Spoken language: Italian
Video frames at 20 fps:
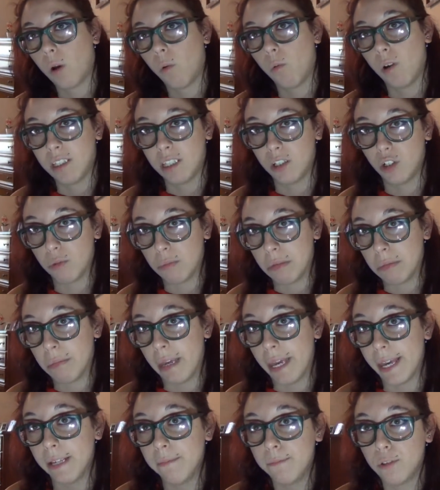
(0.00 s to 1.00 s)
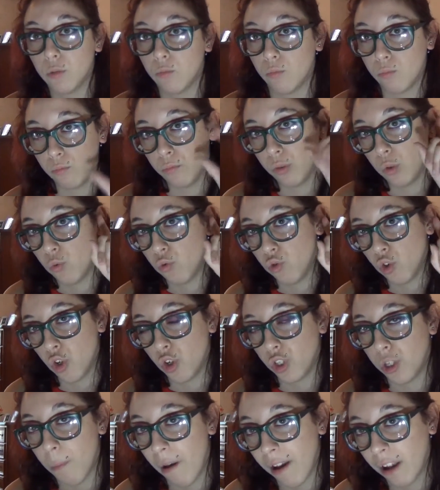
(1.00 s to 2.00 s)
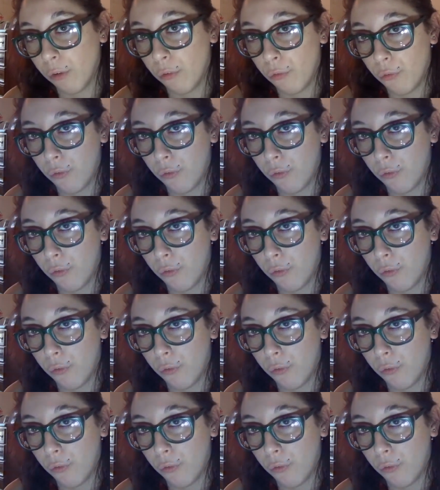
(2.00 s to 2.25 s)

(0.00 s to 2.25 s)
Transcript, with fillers: quasi come me io un gioco di mare l'ho